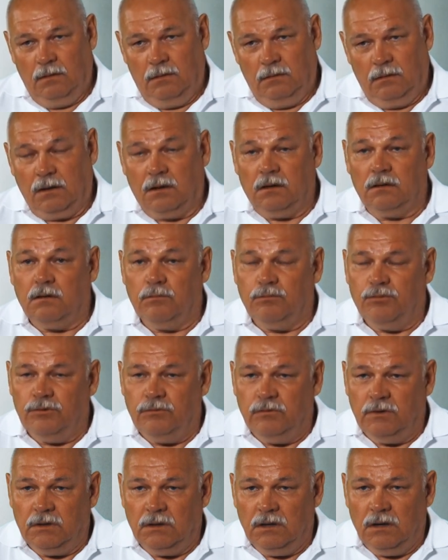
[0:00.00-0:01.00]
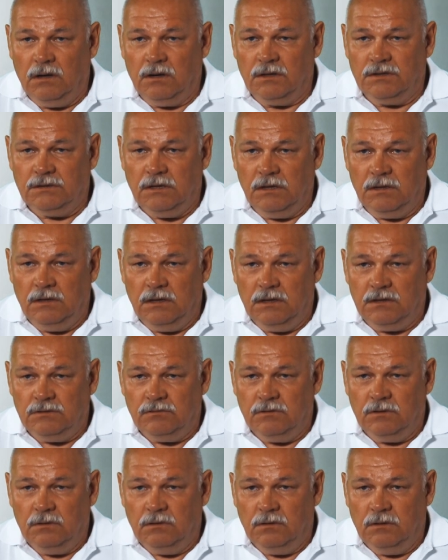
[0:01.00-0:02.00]
Так это подвиг или
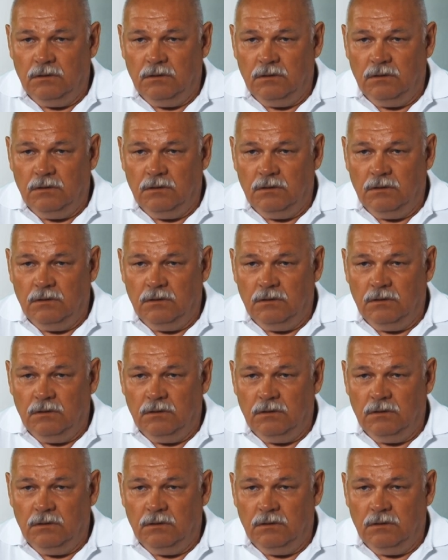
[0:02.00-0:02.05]
разгильдейство?